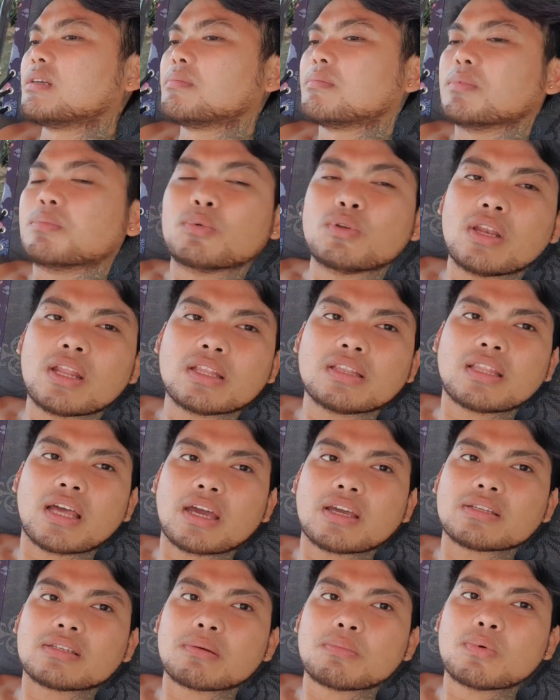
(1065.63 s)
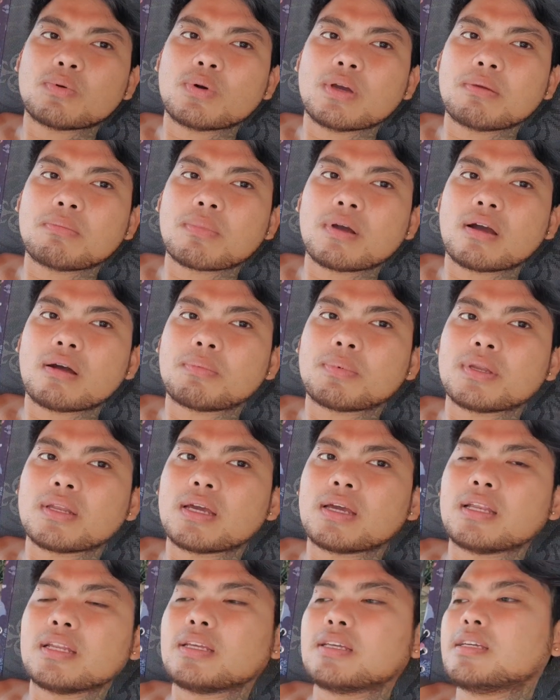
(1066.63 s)
umunlad tayo sa buhay mga
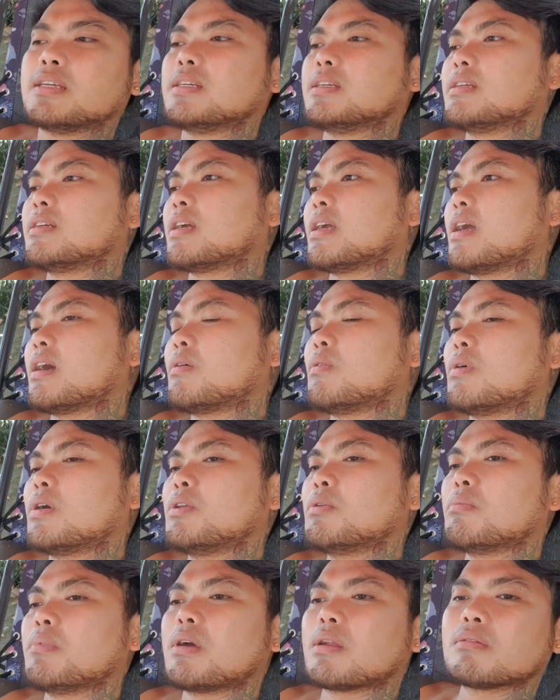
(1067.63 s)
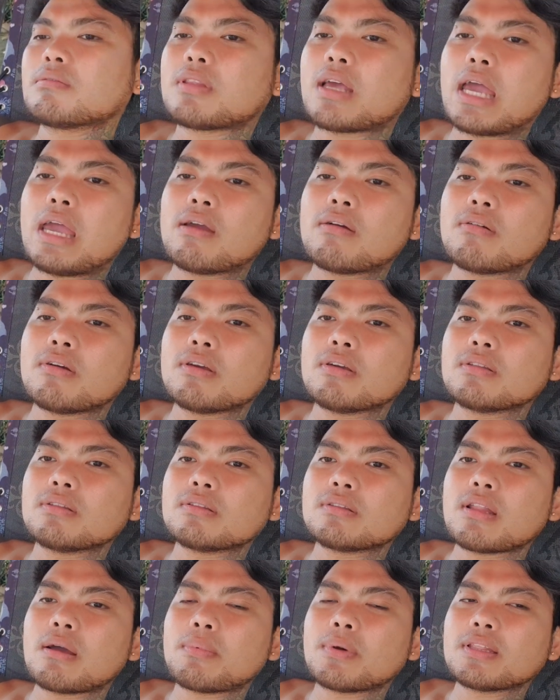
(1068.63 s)
kapanalig. Kaya kung anong meron tayo
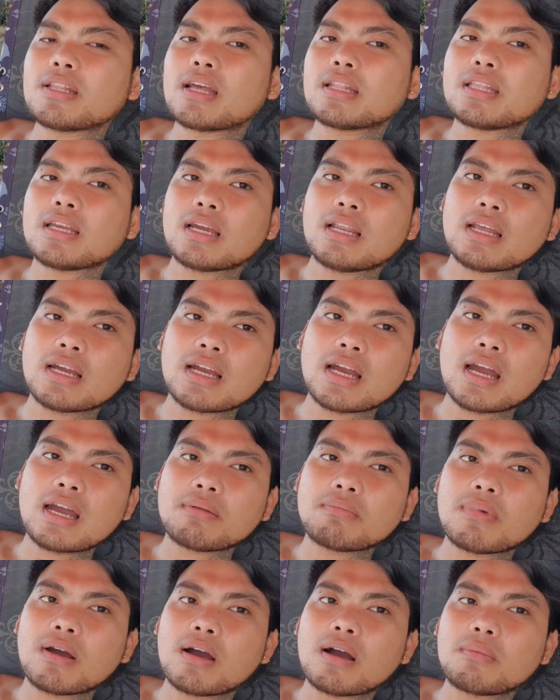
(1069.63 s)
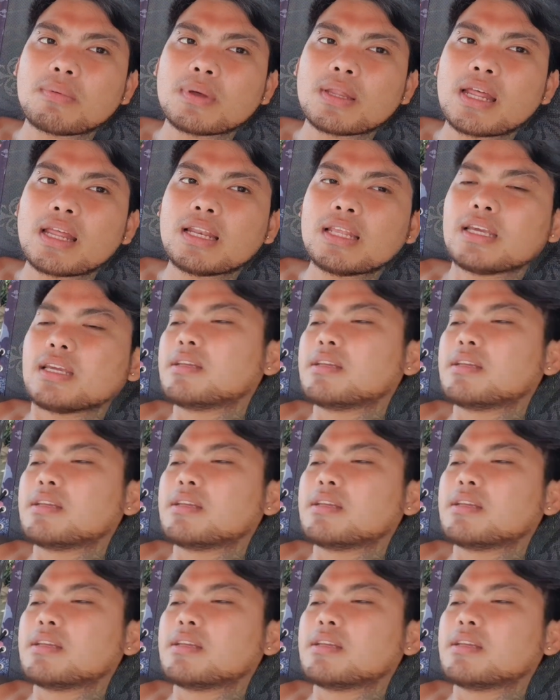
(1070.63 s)
ngayon, dapat nating alagaan mga kapanalig.